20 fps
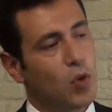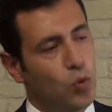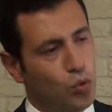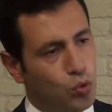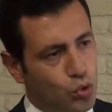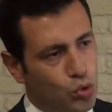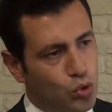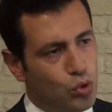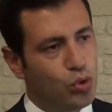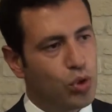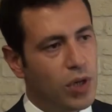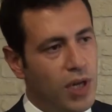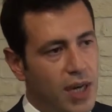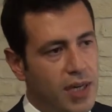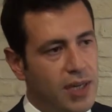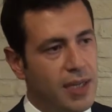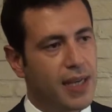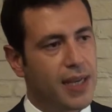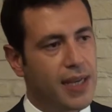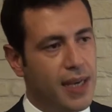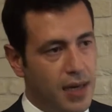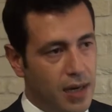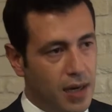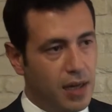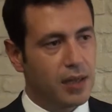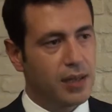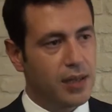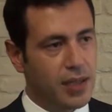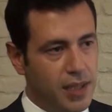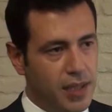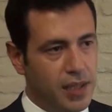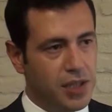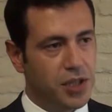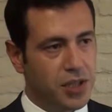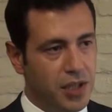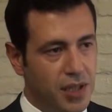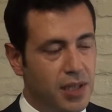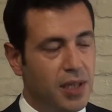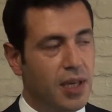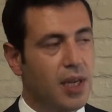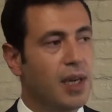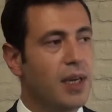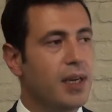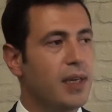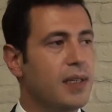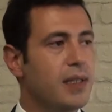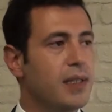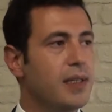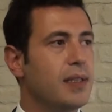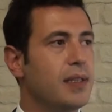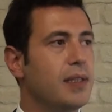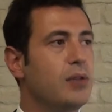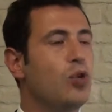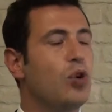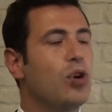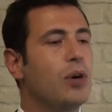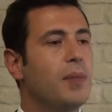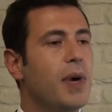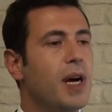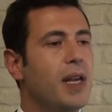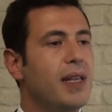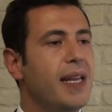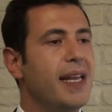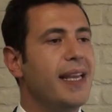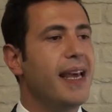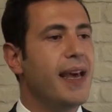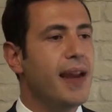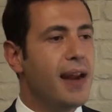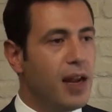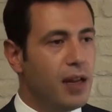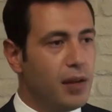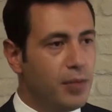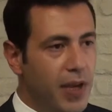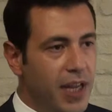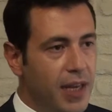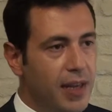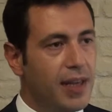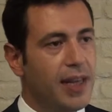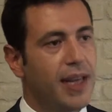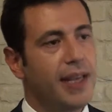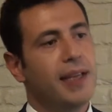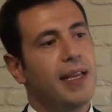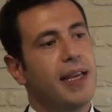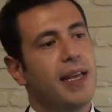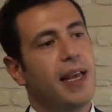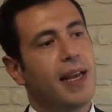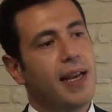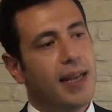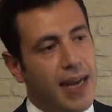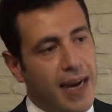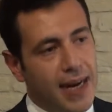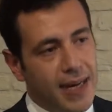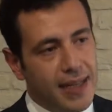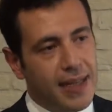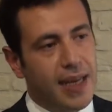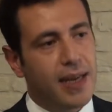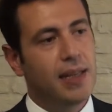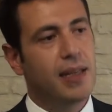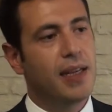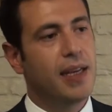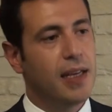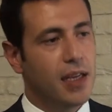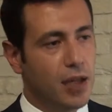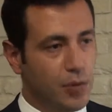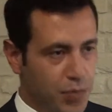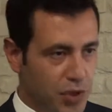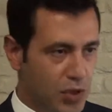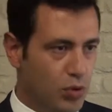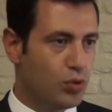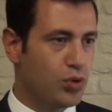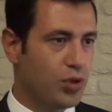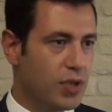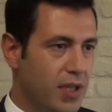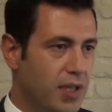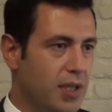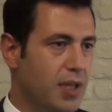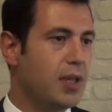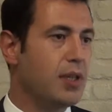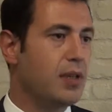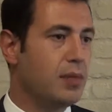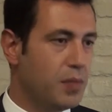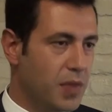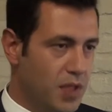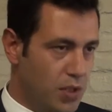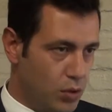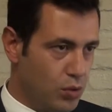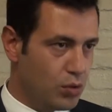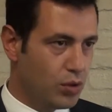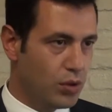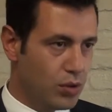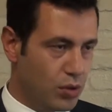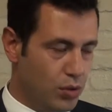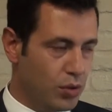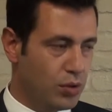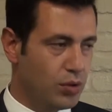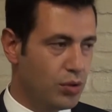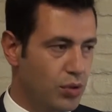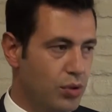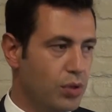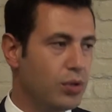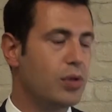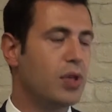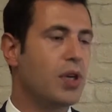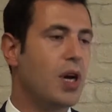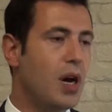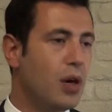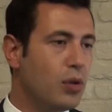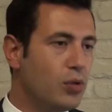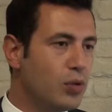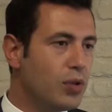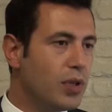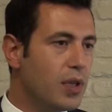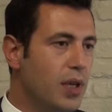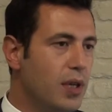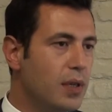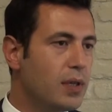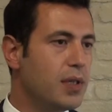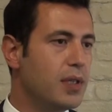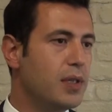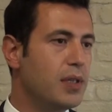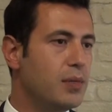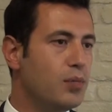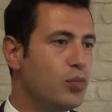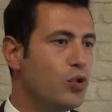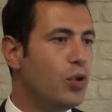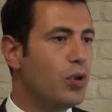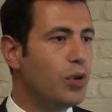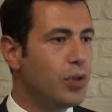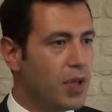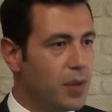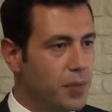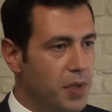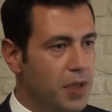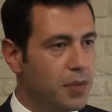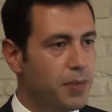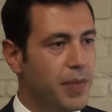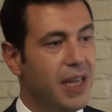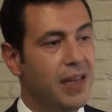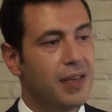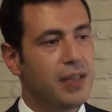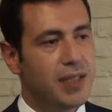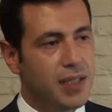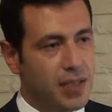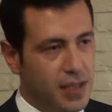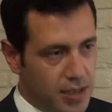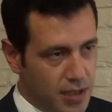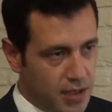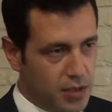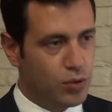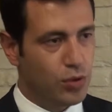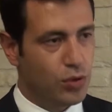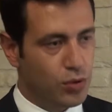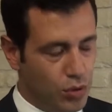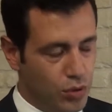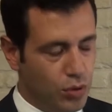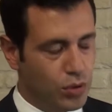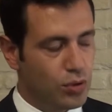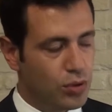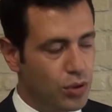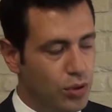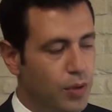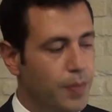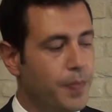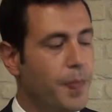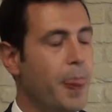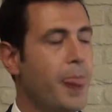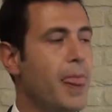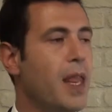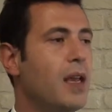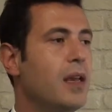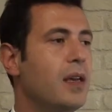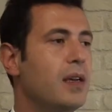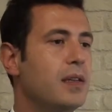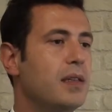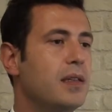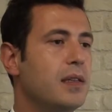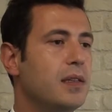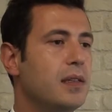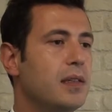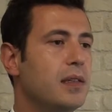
unsurlar da yer aldığı için e, normalde yerel belediyelerden de yapı ruhsatı alınması söz konusu. Kanunda e, bu yönde bir belirsizlik söz konusu. E,